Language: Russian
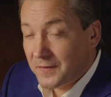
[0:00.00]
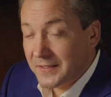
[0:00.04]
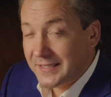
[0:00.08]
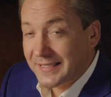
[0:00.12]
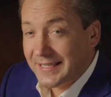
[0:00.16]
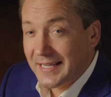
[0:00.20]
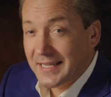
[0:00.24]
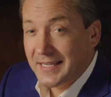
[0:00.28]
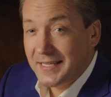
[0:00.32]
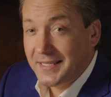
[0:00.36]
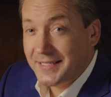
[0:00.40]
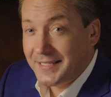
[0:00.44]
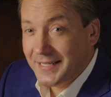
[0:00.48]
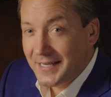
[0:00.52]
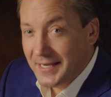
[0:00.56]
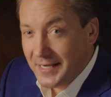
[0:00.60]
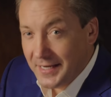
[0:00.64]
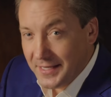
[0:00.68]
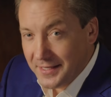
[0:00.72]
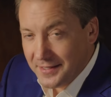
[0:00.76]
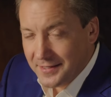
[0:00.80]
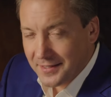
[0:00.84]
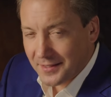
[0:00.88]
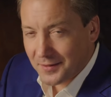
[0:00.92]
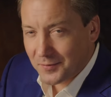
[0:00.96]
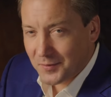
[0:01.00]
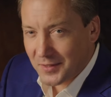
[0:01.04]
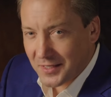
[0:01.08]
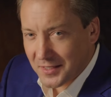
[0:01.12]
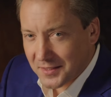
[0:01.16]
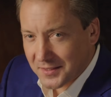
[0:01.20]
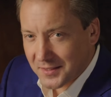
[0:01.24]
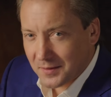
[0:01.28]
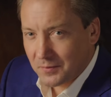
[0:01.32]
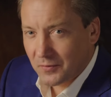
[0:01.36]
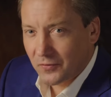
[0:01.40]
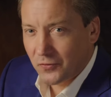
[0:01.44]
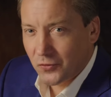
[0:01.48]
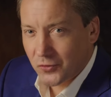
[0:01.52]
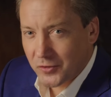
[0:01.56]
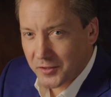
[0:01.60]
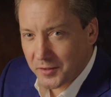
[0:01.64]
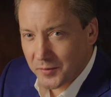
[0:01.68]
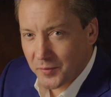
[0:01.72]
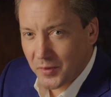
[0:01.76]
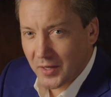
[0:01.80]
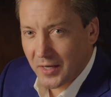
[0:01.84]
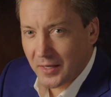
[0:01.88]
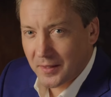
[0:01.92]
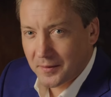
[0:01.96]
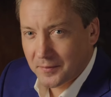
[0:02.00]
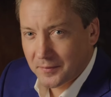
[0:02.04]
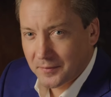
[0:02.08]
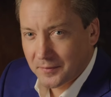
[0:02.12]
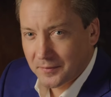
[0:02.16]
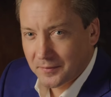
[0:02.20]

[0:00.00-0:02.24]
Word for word: вы станете лидером для самого себя –